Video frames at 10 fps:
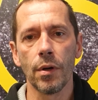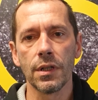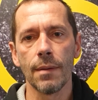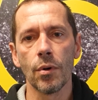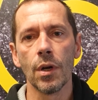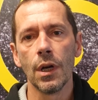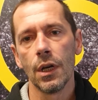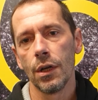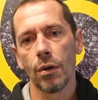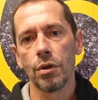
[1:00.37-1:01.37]
poi noi siamo
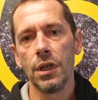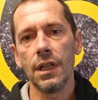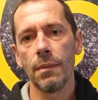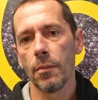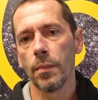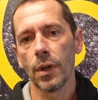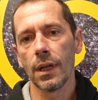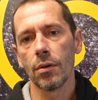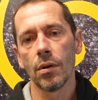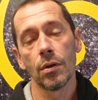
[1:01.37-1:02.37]
riusciti, abbiamo
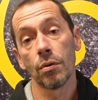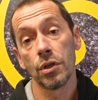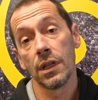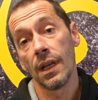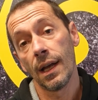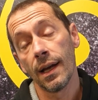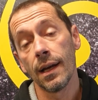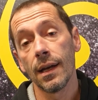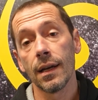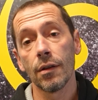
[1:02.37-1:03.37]
portato, riusciti
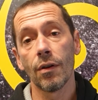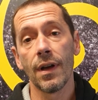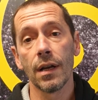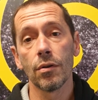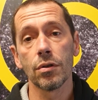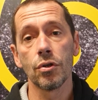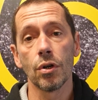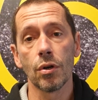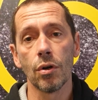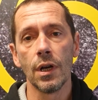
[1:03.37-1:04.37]
a ritrovare il nostro
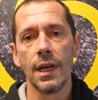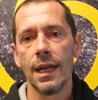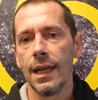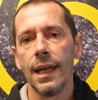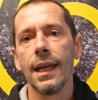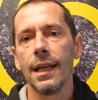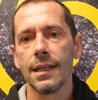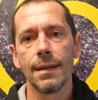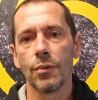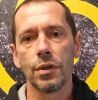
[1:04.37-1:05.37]
gioco
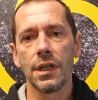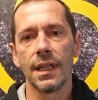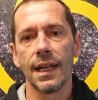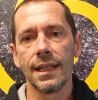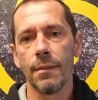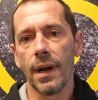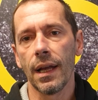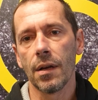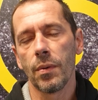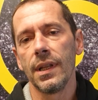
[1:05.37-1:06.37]
e siamo riusciti ad andare al tie
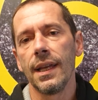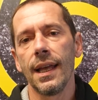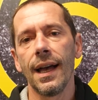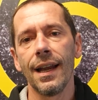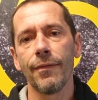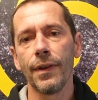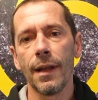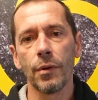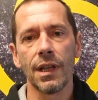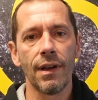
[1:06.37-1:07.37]
break, quindi alla
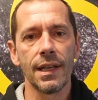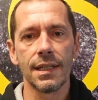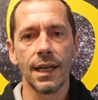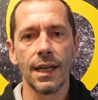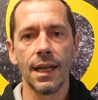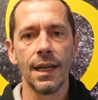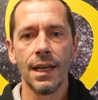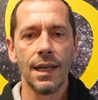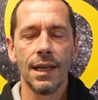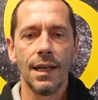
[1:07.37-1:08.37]
fine poteva
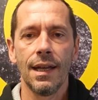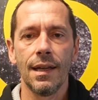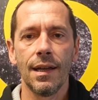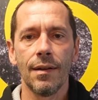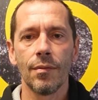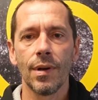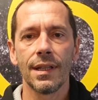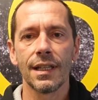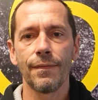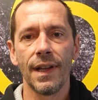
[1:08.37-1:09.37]
essere eh,
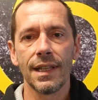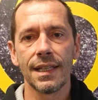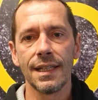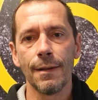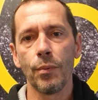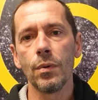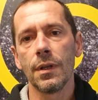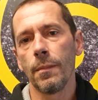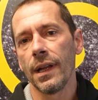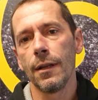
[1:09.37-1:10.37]
una trasferta senza
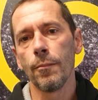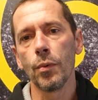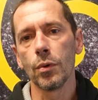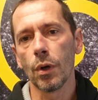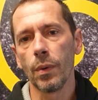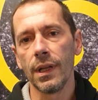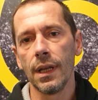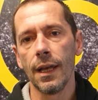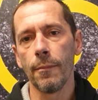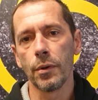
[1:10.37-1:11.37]
punti, prendi un punto e
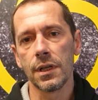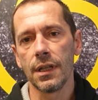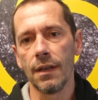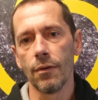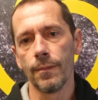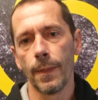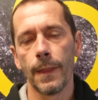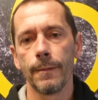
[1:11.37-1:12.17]
quindi è positivo.